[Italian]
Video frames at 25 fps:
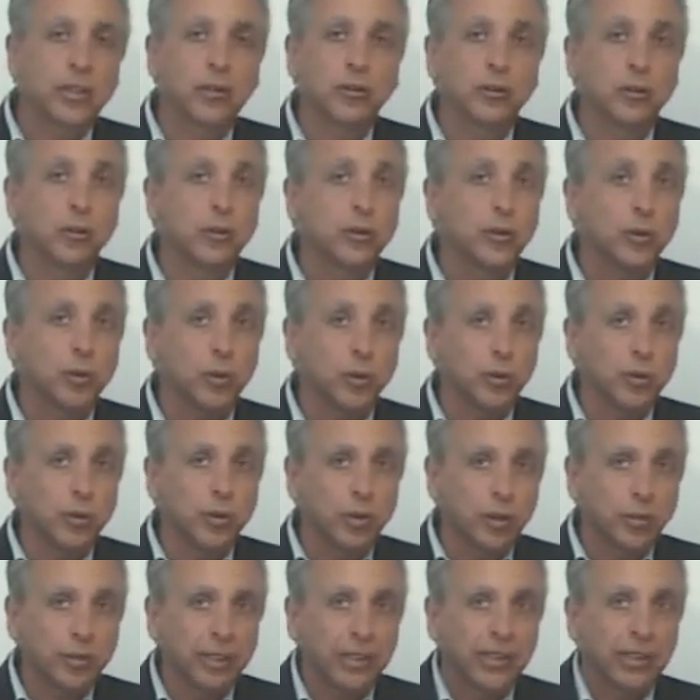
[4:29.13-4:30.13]
non sono
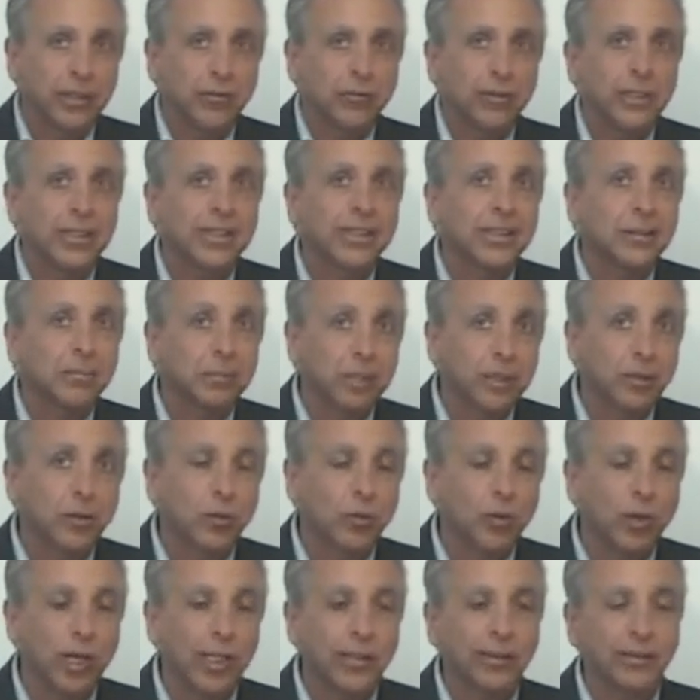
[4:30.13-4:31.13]
solamente queste, ma
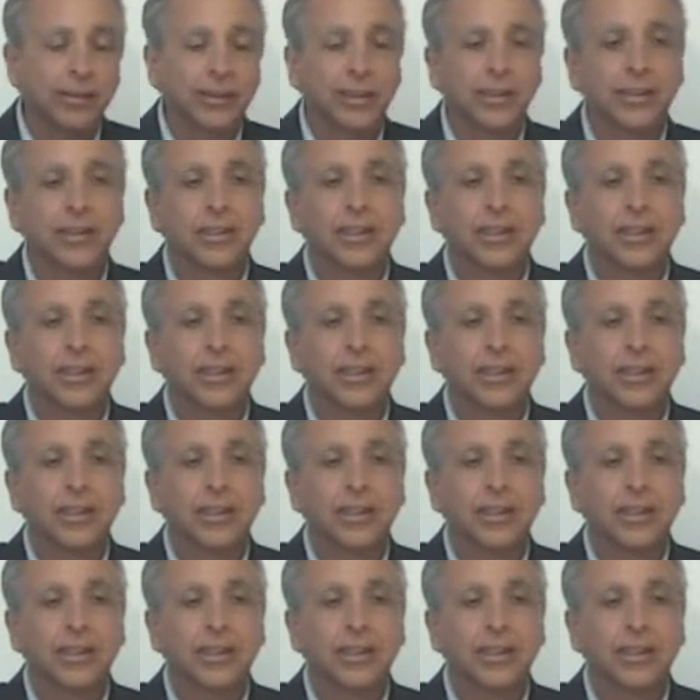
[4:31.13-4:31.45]
sono altre.